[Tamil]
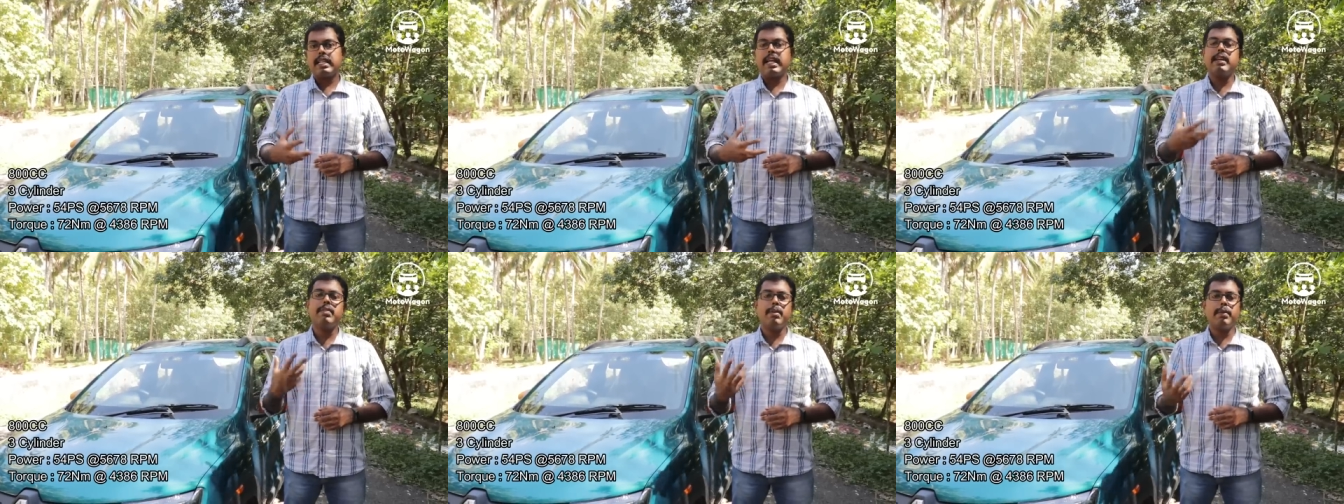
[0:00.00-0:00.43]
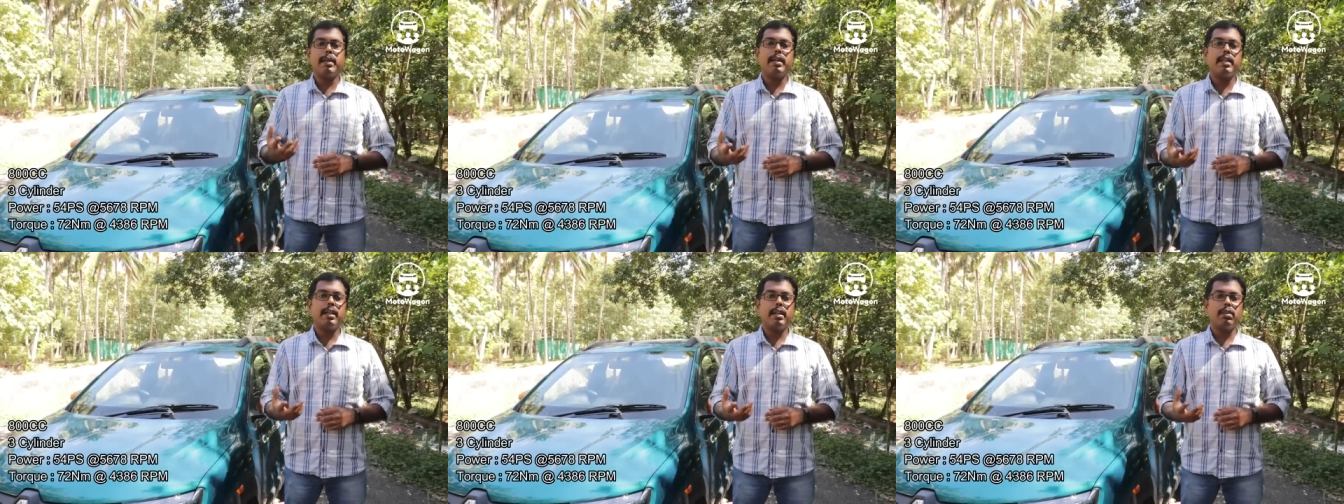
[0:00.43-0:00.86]

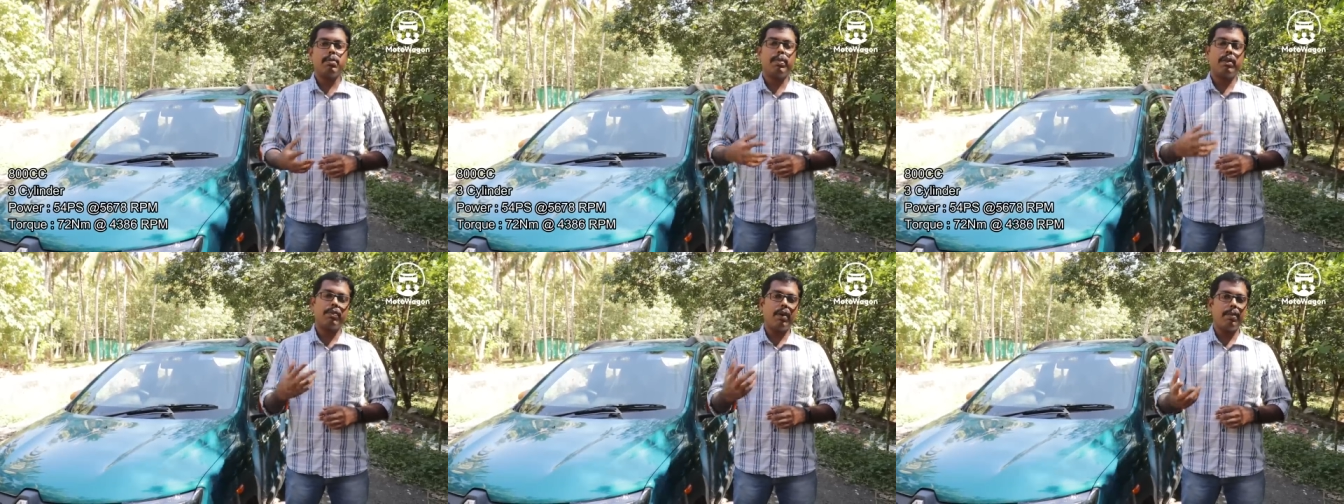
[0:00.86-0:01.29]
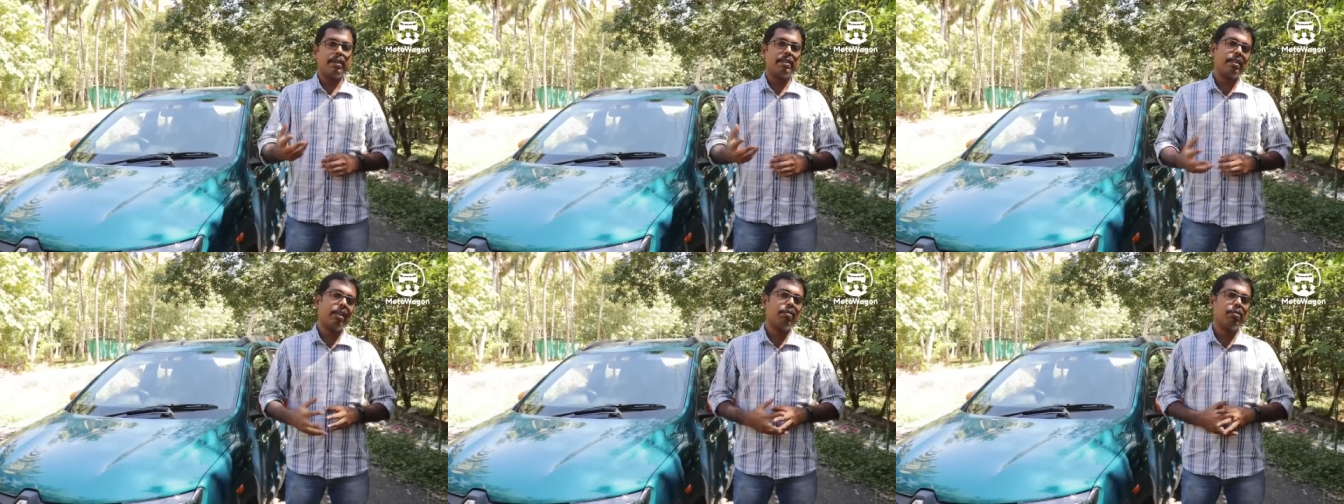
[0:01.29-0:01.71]
டிரைவபிலிட்டியும்
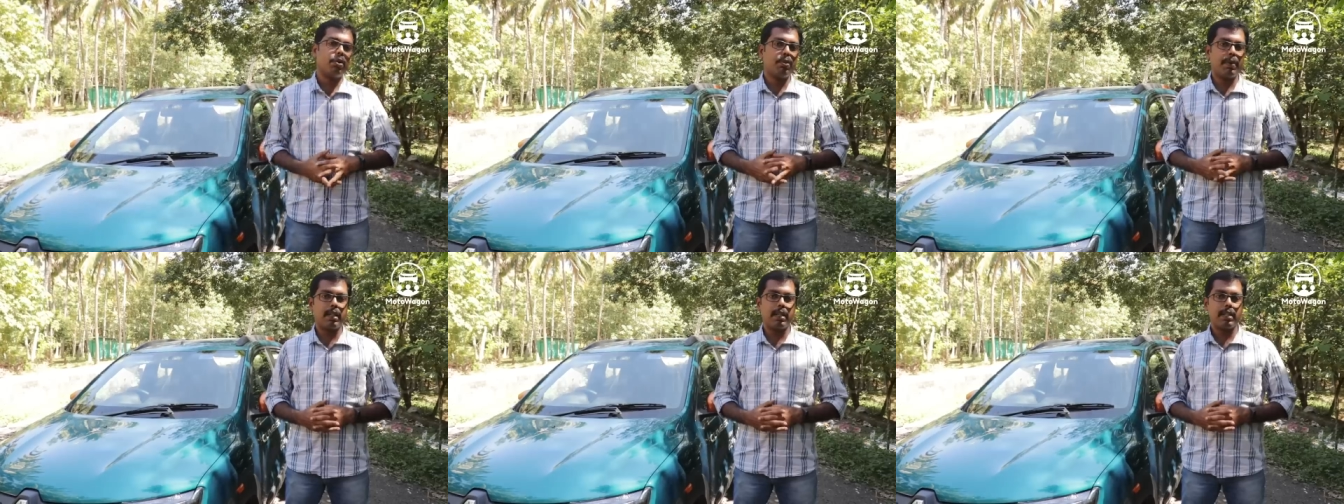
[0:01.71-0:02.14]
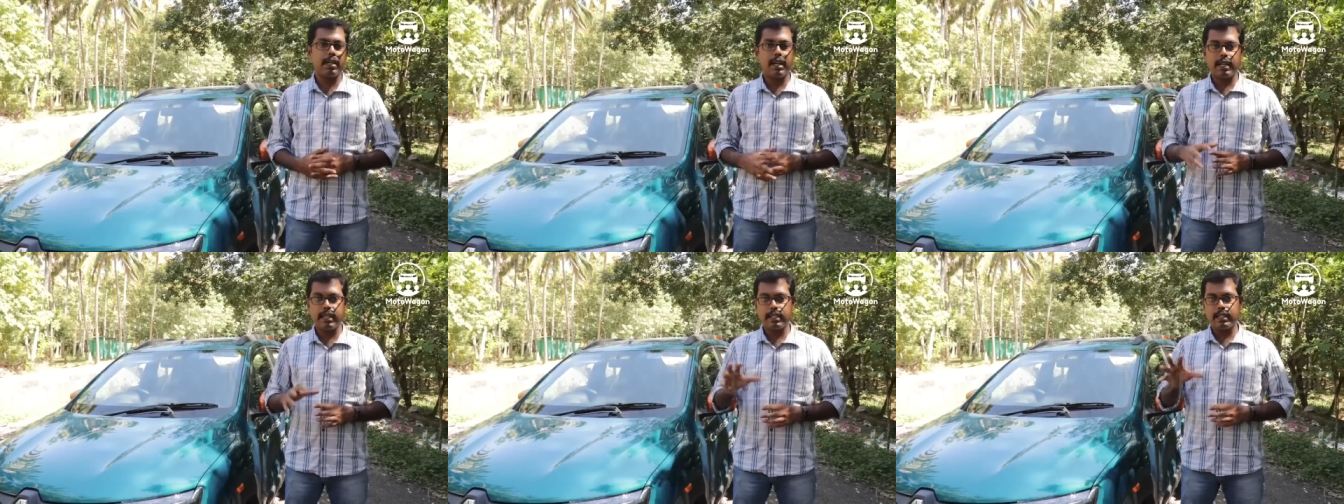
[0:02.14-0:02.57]
பர்ஃபார்மன்ஸையும் இம்ப்ரூவ்
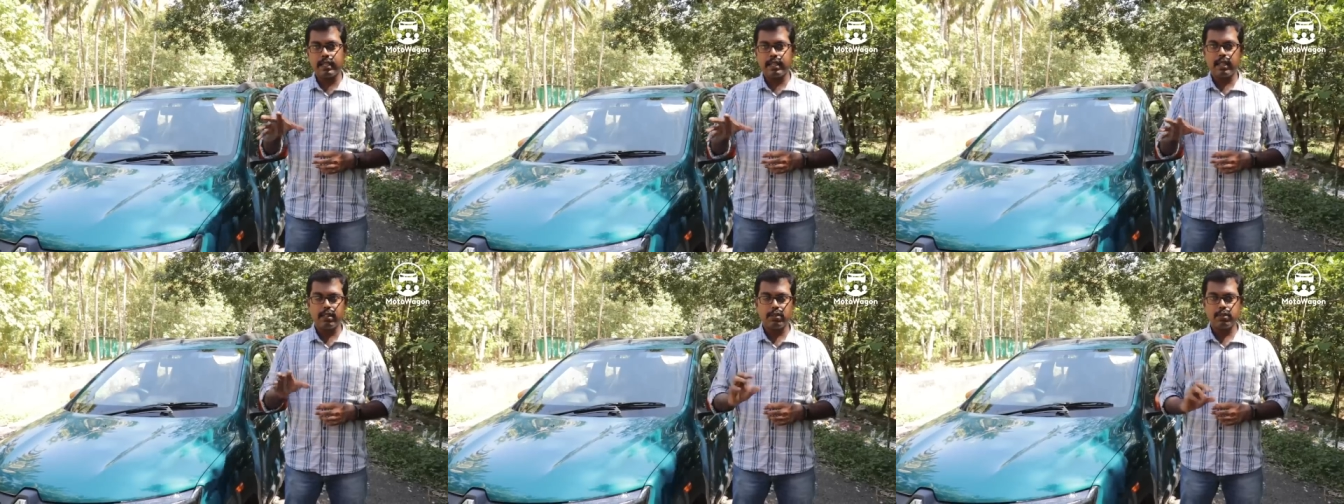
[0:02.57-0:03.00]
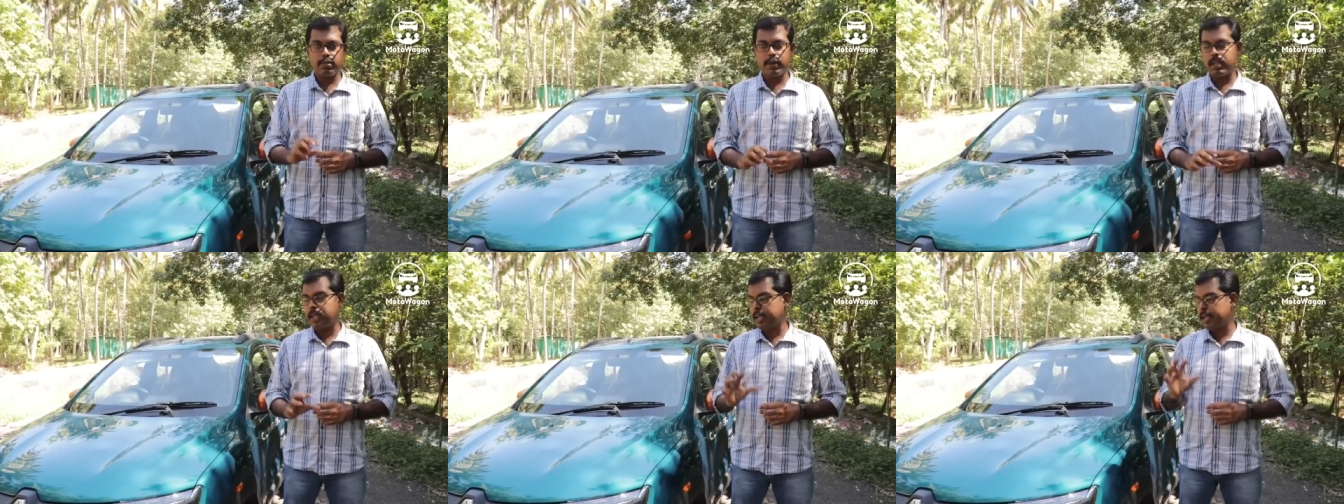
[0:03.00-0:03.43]
பண்ணுறதுக்காக இந்த டெக்னாலஜி யூஸ்
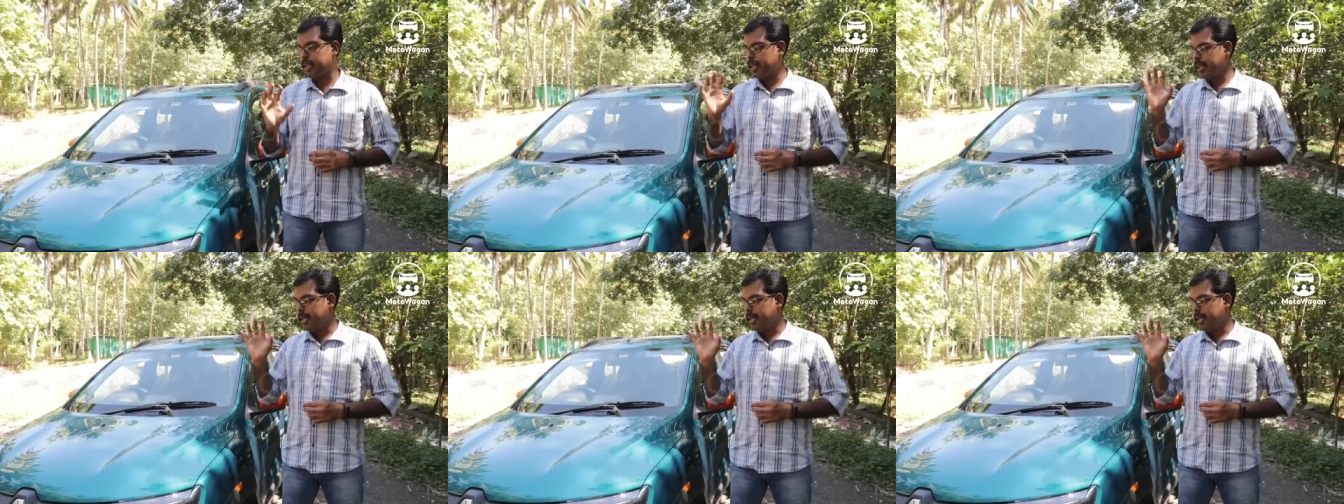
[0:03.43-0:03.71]
பண்ணுறாங்க